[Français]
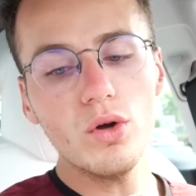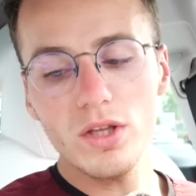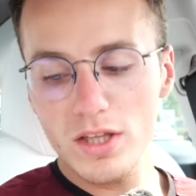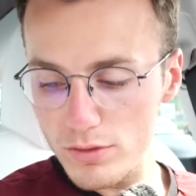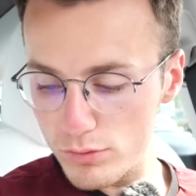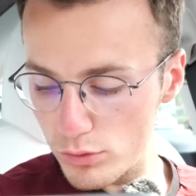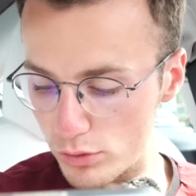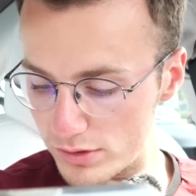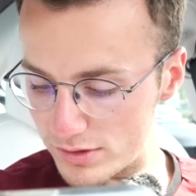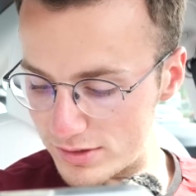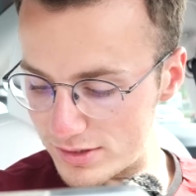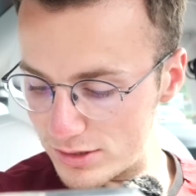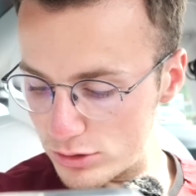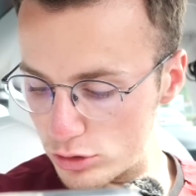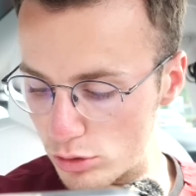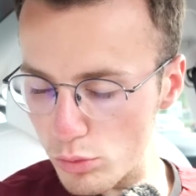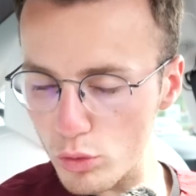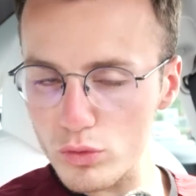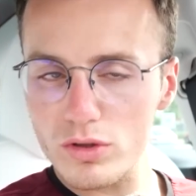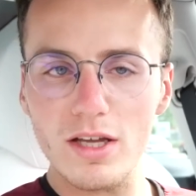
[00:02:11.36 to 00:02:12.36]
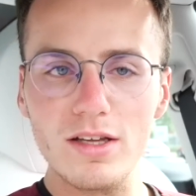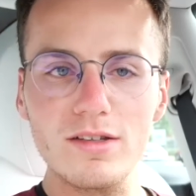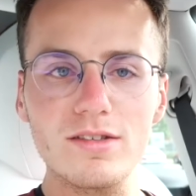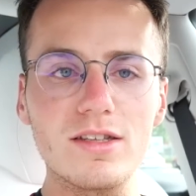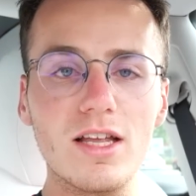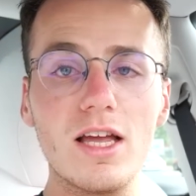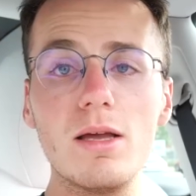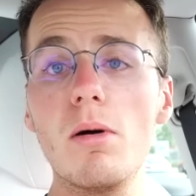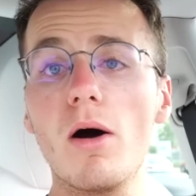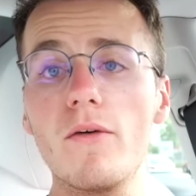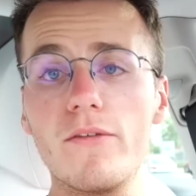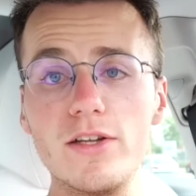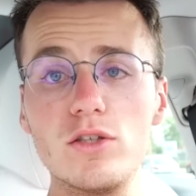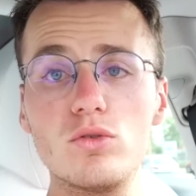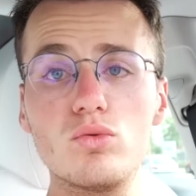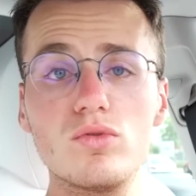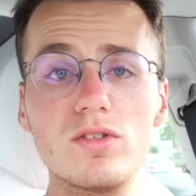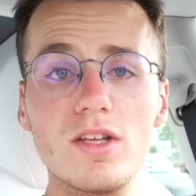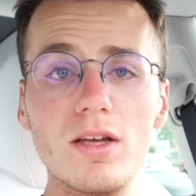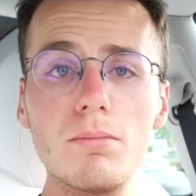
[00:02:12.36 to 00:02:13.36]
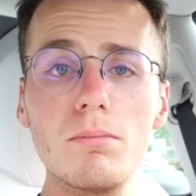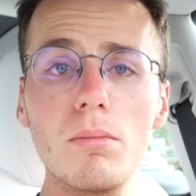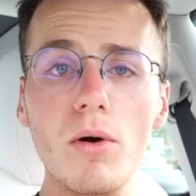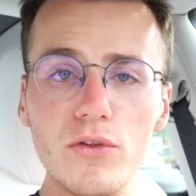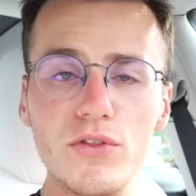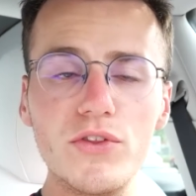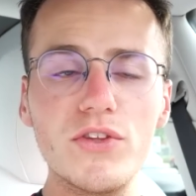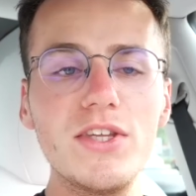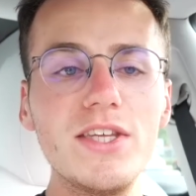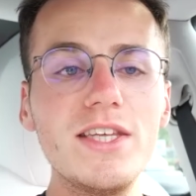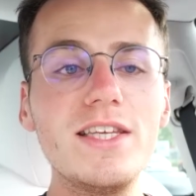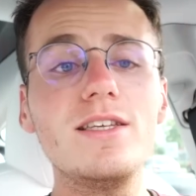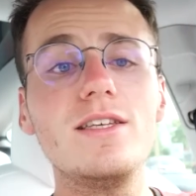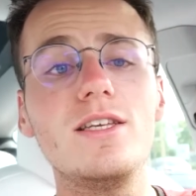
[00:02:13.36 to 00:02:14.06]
Au niveau ici de mon test, et eh ben en fait je vous ai menti,